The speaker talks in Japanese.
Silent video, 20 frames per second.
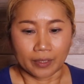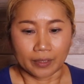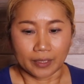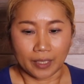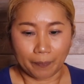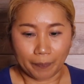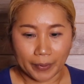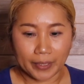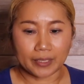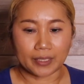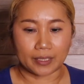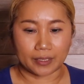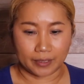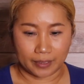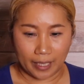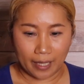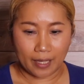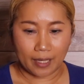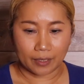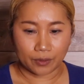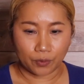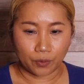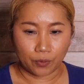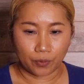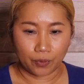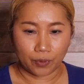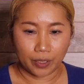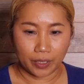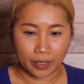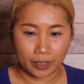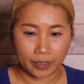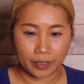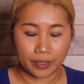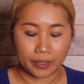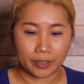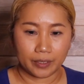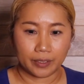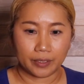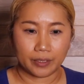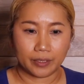やっぱりですねあの
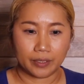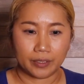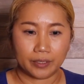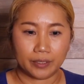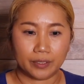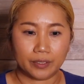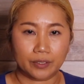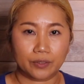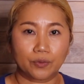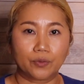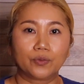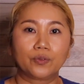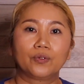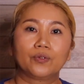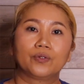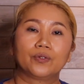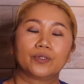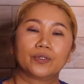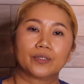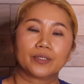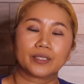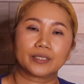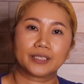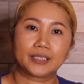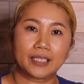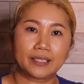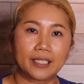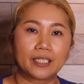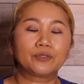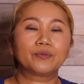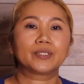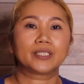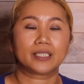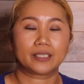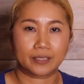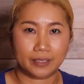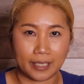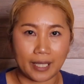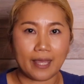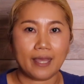このチャンネルはで
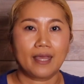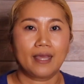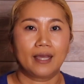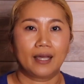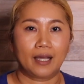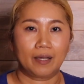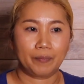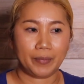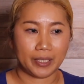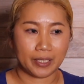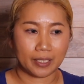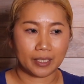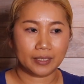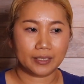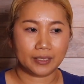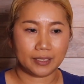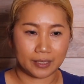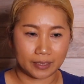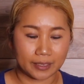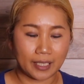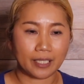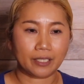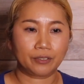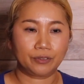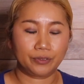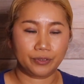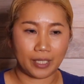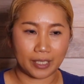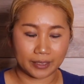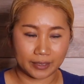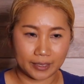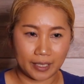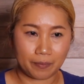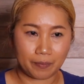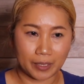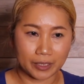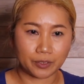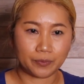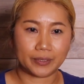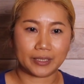すねアメリカに実際暮らしてい
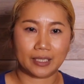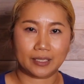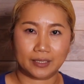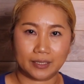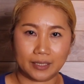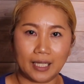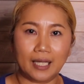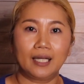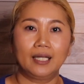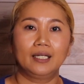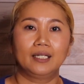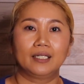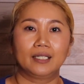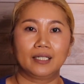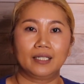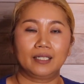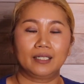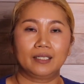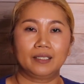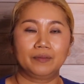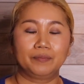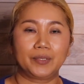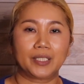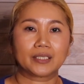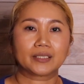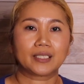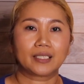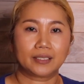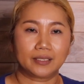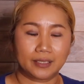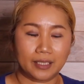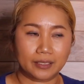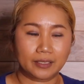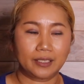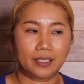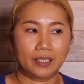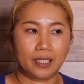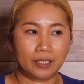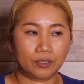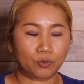ます私が、えー、皆さんにです
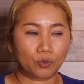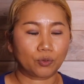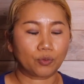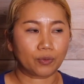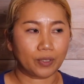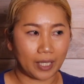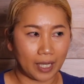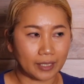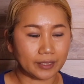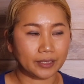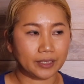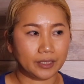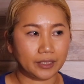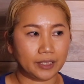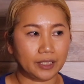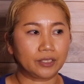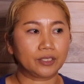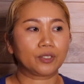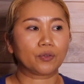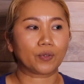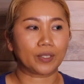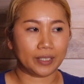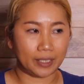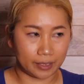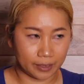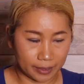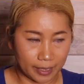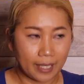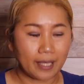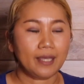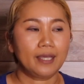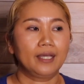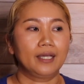ねネットとか知人とかですね、